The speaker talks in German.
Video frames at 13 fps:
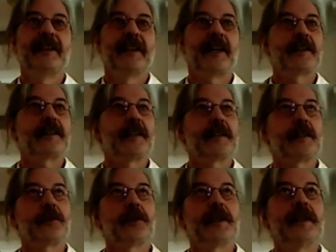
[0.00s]
Ja, das heißt
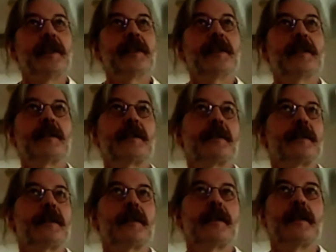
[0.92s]
also, hier
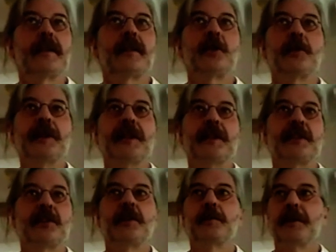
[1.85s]
ist äh,
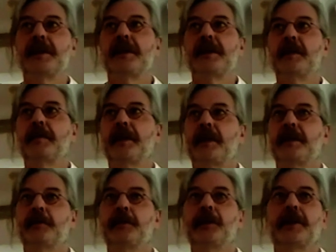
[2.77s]
Kommunikation im Prinzip gar
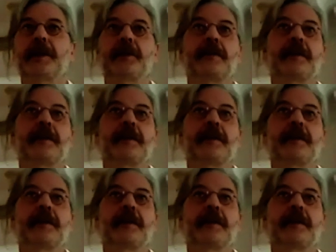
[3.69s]
nicht möglich.